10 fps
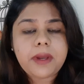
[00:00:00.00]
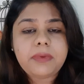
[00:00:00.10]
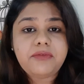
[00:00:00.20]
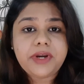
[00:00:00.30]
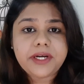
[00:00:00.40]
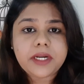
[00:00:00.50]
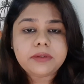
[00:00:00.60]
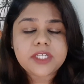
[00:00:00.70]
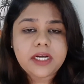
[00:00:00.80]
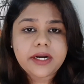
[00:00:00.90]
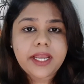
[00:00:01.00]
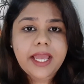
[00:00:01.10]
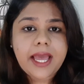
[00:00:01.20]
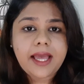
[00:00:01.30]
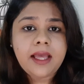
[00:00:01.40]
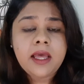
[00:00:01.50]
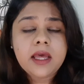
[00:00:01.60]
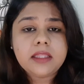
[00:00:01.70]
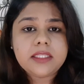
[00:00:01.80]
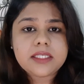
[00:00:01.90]
पे अभी विंटर चल रही
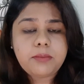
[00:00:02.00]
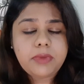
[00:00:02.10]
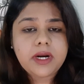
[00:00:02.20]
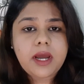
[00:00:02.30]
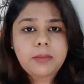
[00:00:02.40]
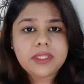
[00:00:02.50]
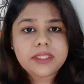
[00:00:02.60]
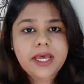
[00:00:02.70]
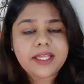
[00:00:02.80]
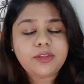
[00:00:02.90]
है दिसंबर का मंथ है